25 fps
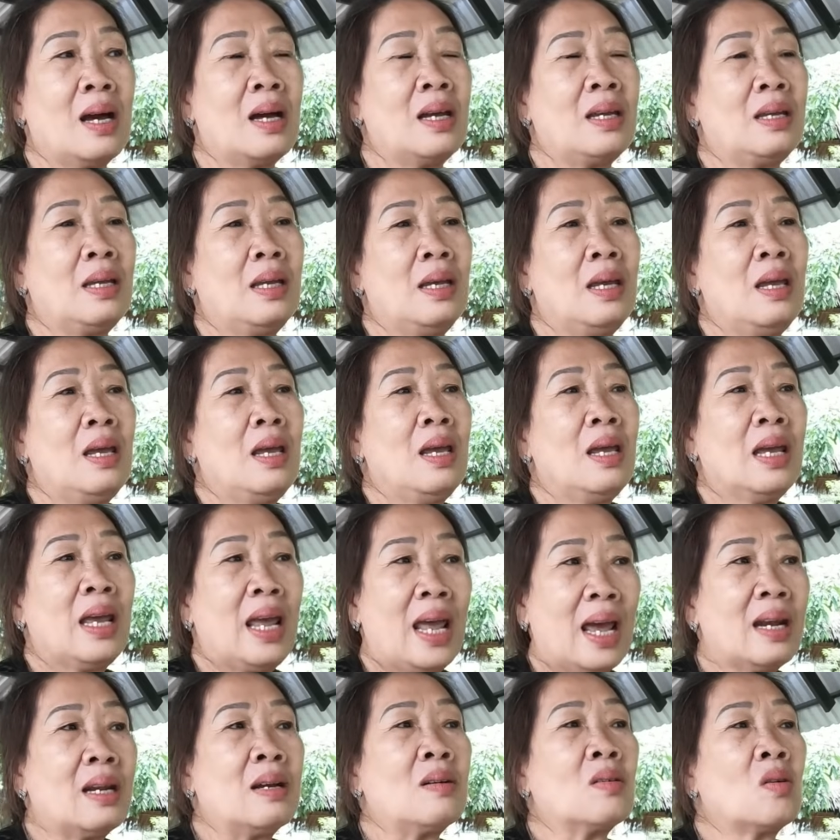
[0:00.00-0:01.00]
nơi
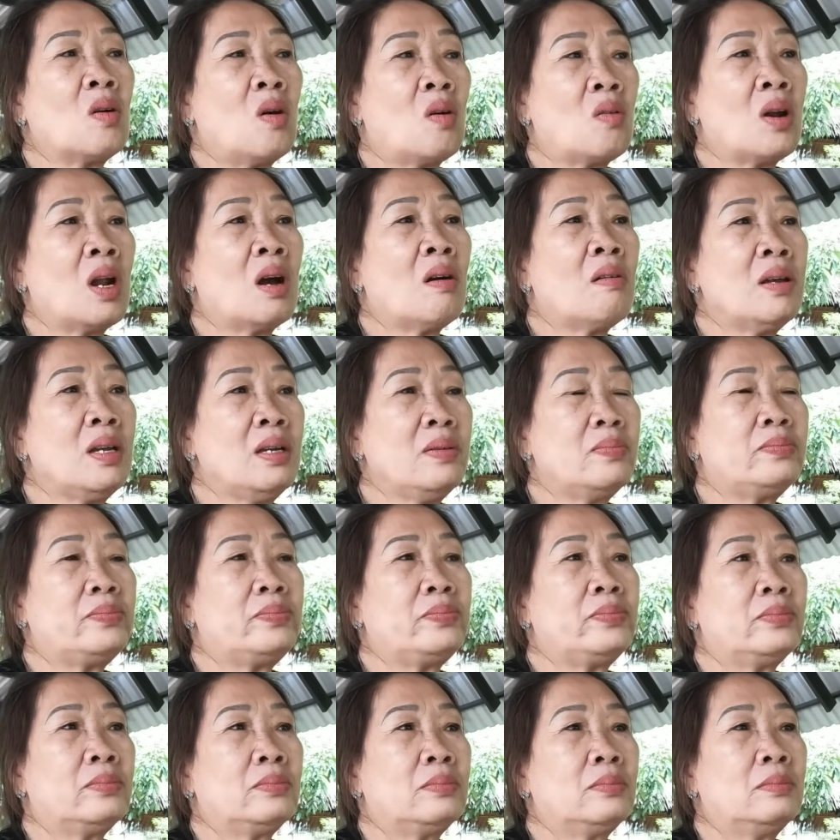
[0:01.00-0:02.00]
nghe được cô nói
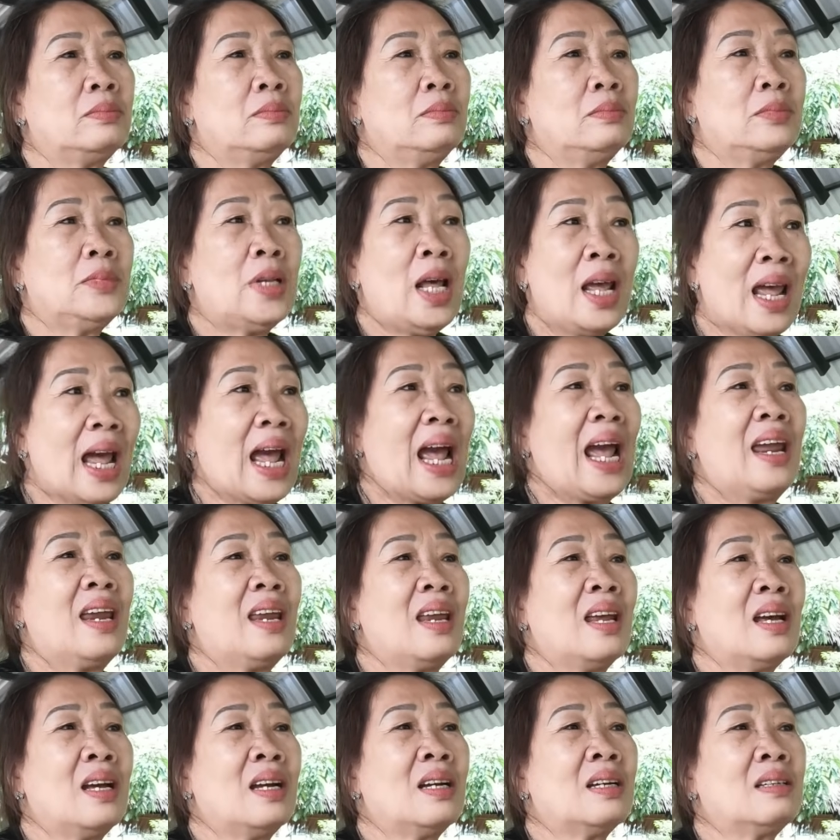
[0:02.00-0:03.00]
dạ. nếu
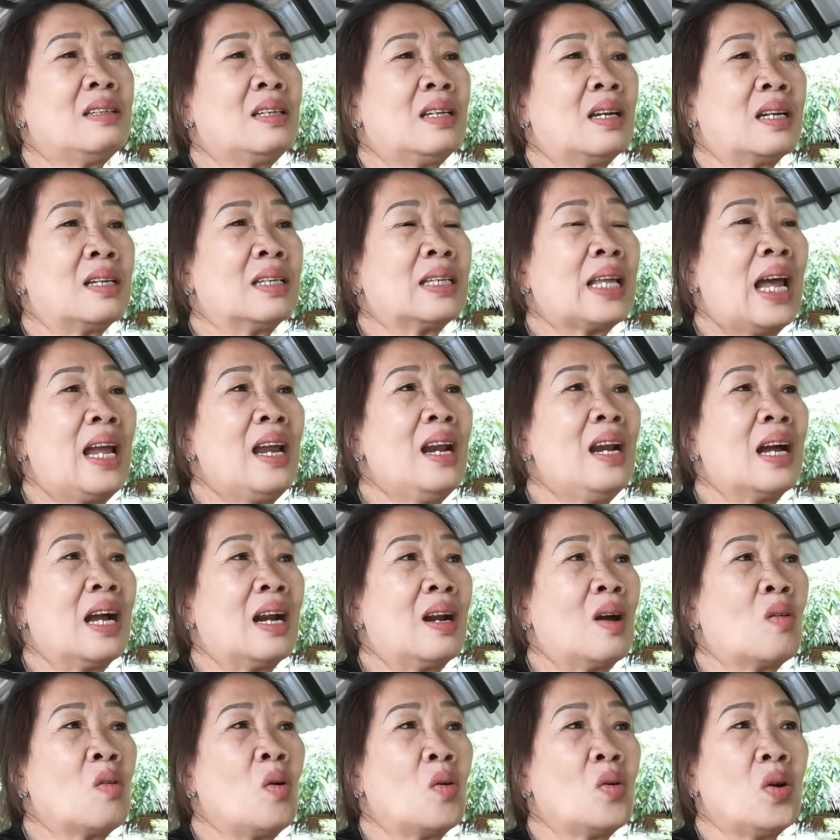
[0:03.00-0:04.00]
ai à, nhận thấy
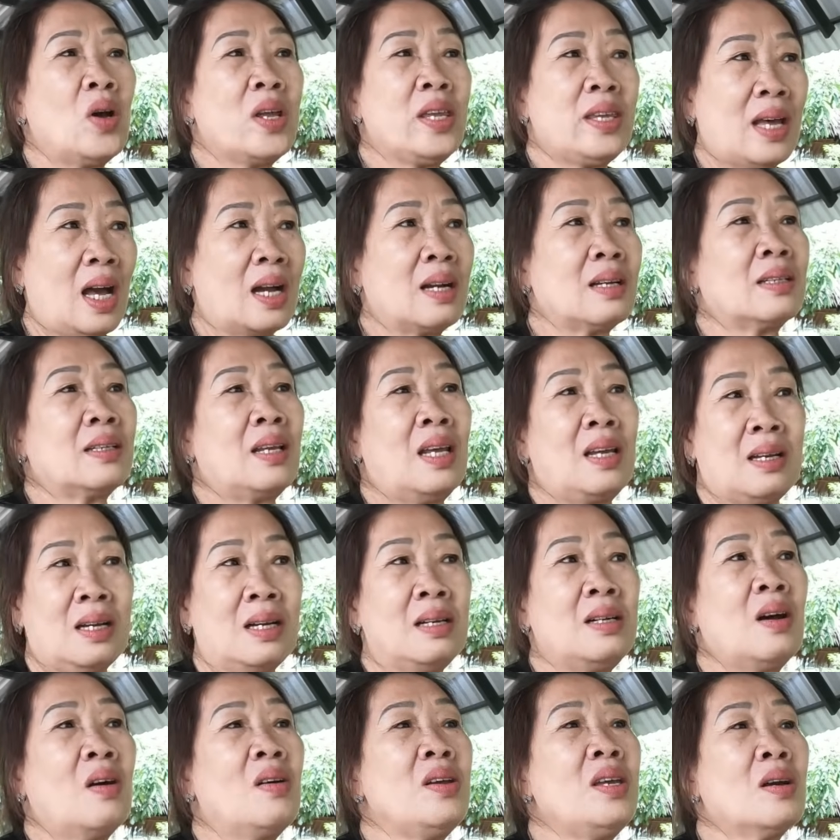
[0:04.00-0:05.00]
rằng là cô nói chật thì
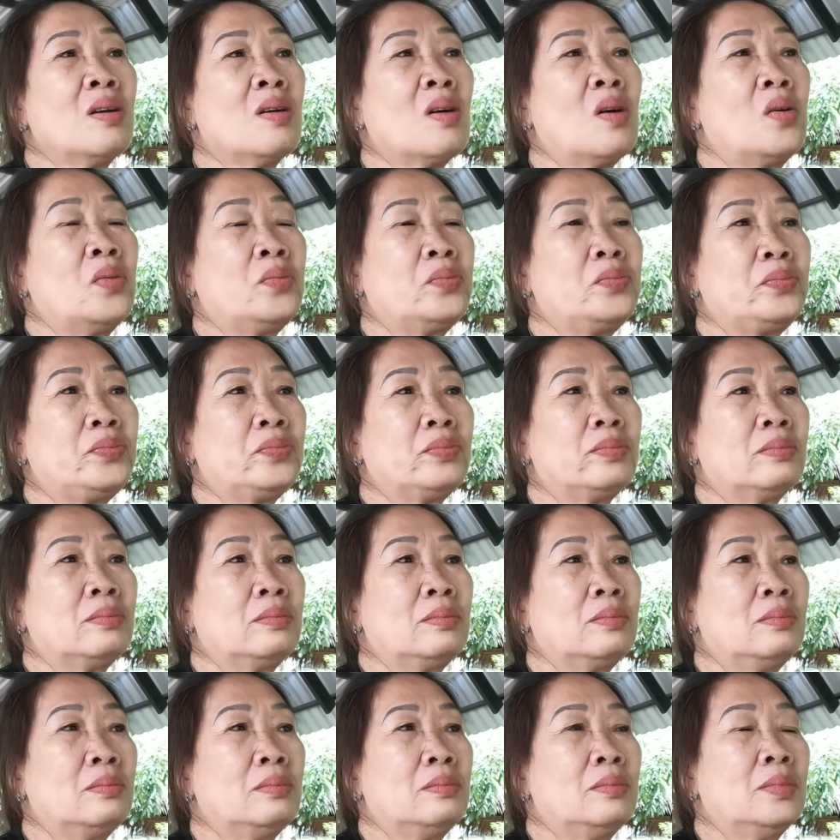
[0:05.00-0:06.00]
cứ nói với cô dạ.
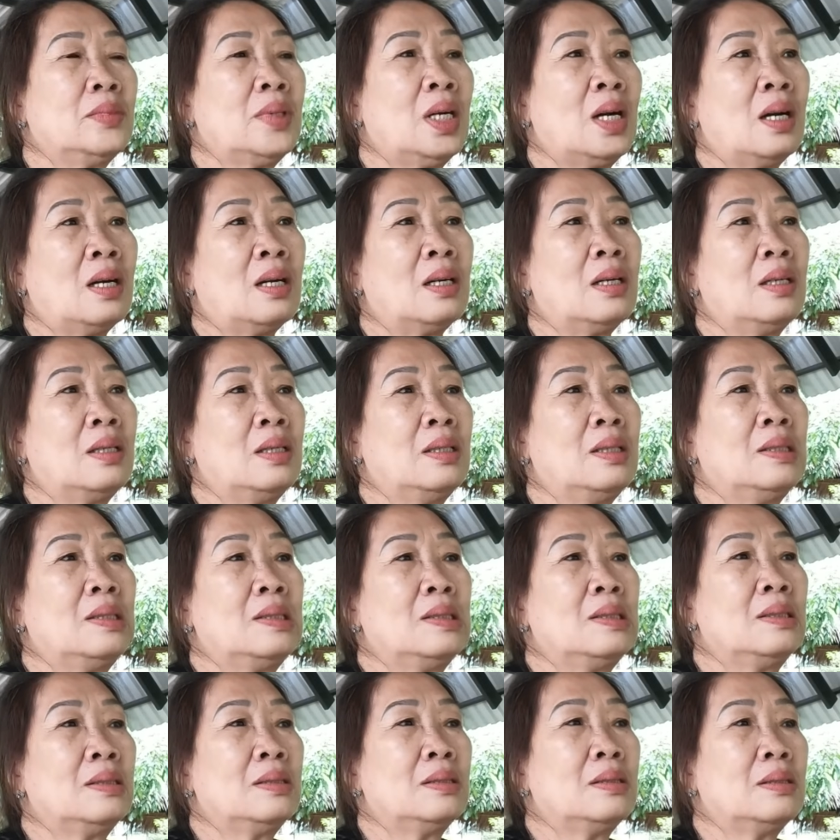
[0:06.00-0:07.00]
à.
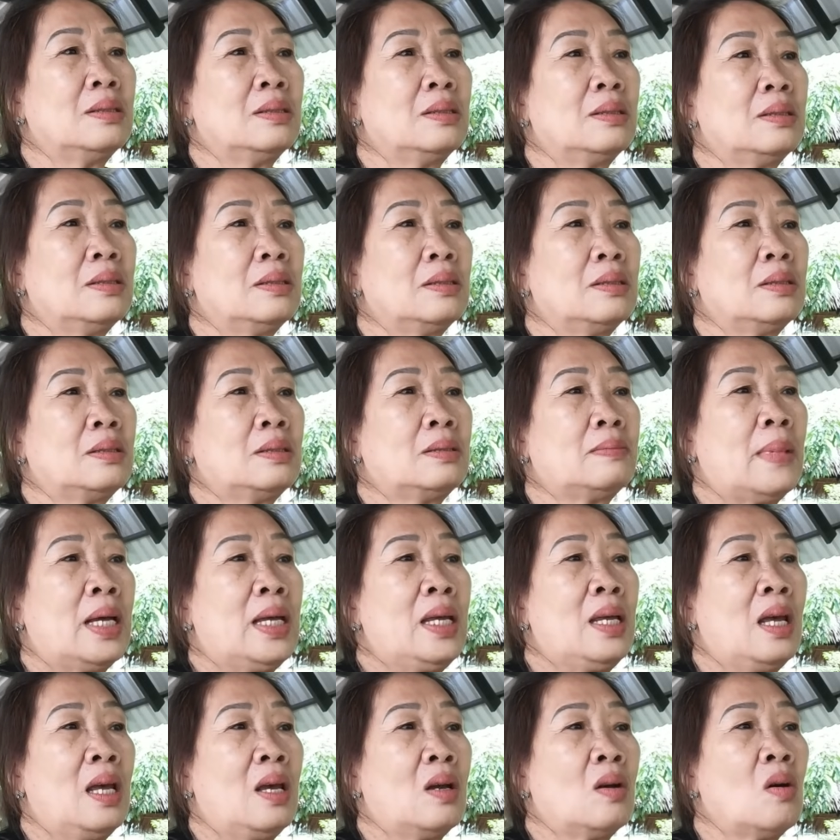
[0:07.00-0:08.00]

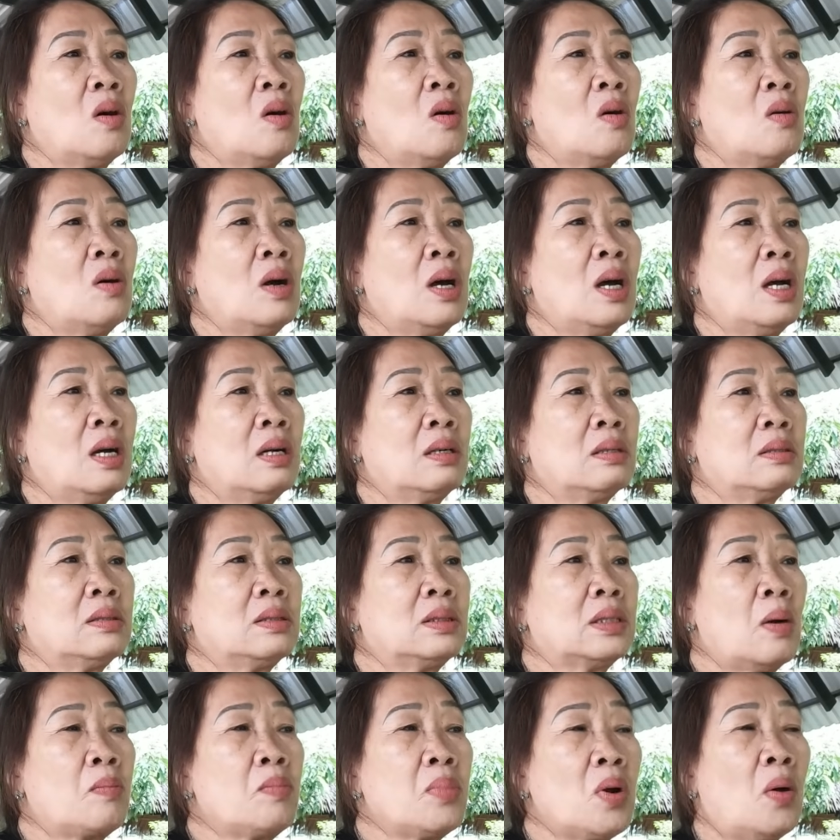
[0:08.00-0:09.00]
bởi vì cô à,
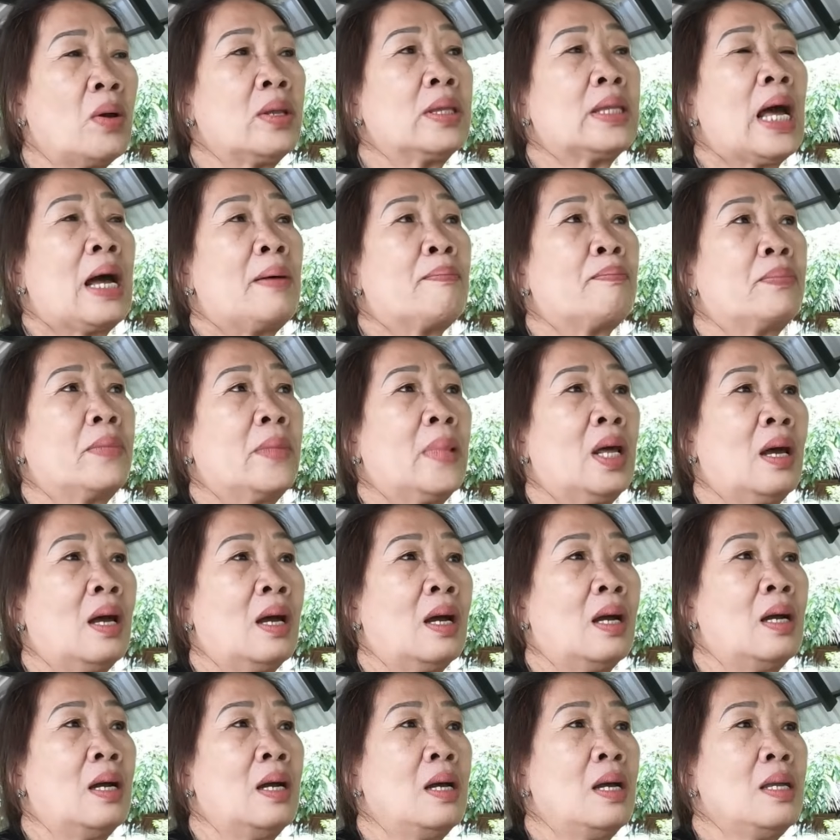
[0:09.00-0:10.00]
sống nội tâm nè
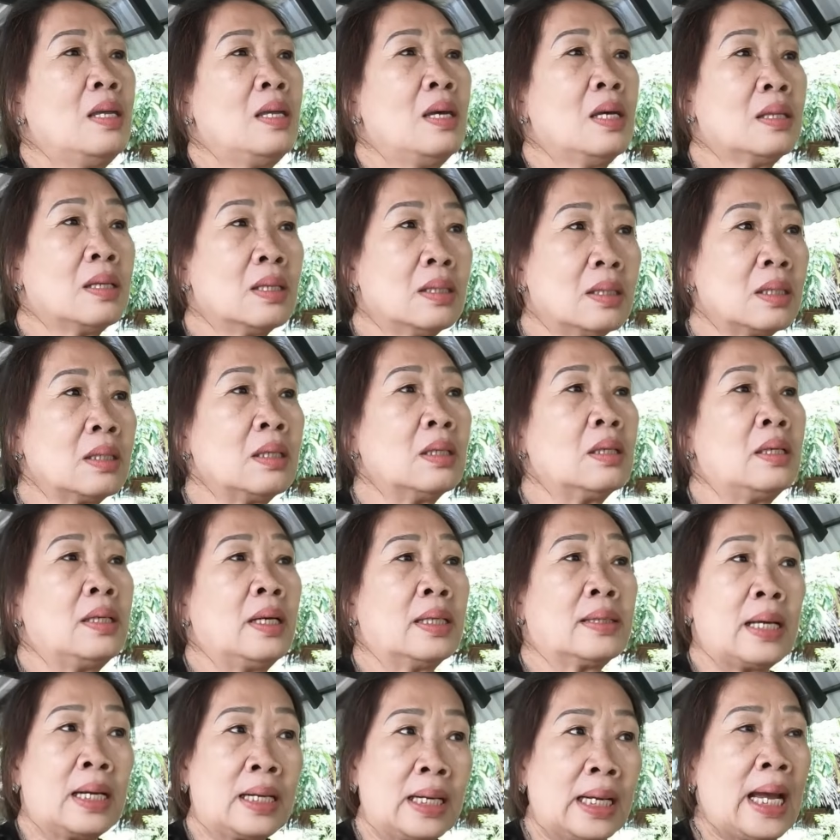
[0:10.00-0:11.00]
với thương người
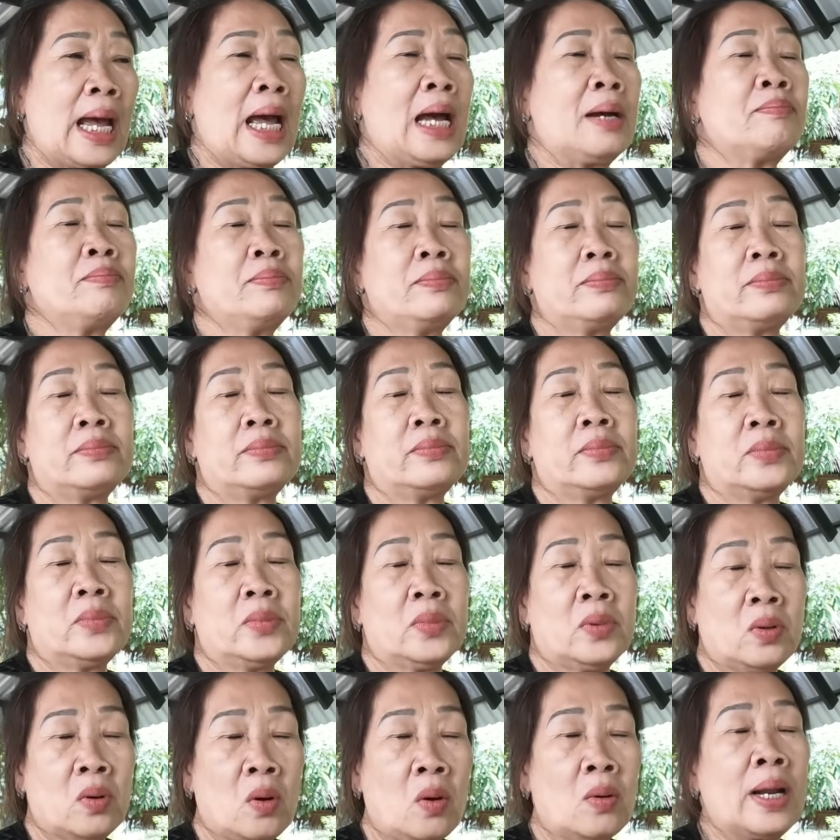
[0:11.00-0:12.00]
và tình cảm
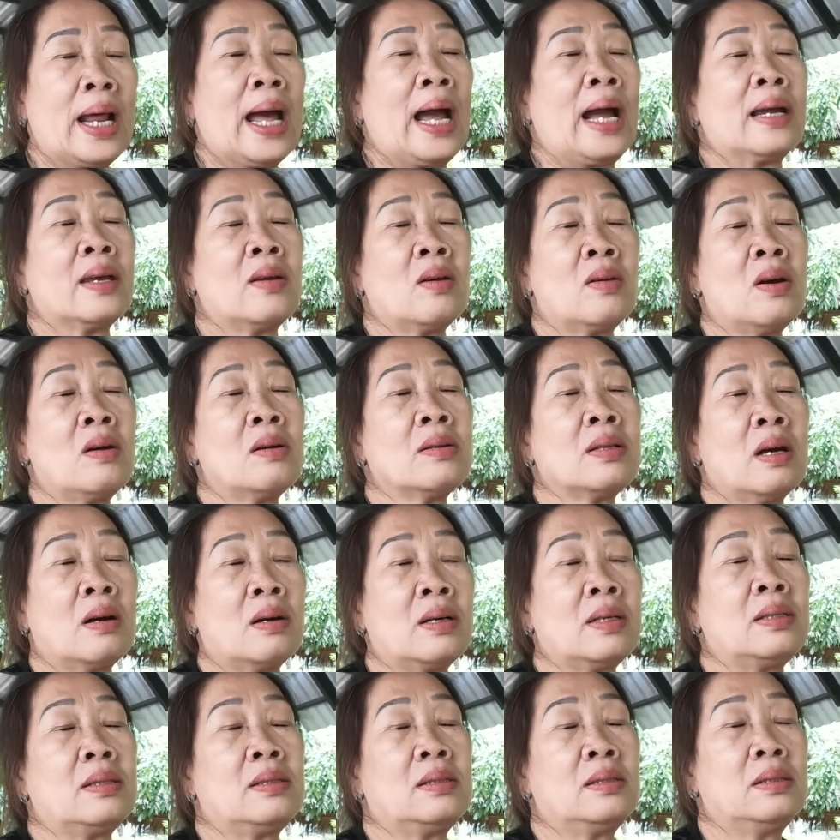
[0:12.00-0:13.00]
cô nặng cái đó
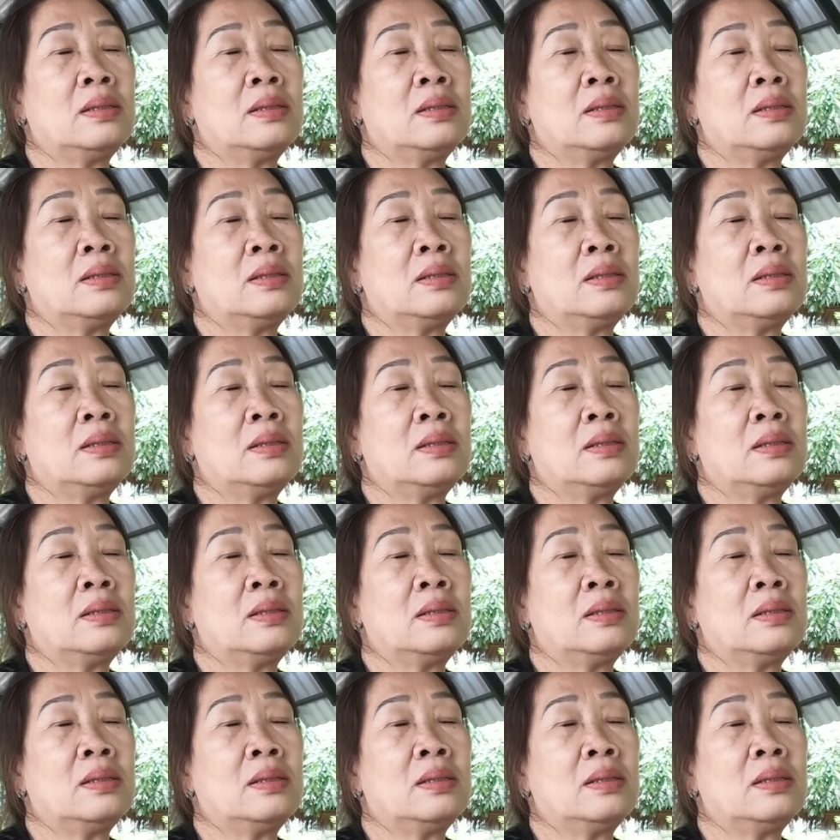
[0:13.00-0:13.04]
thôi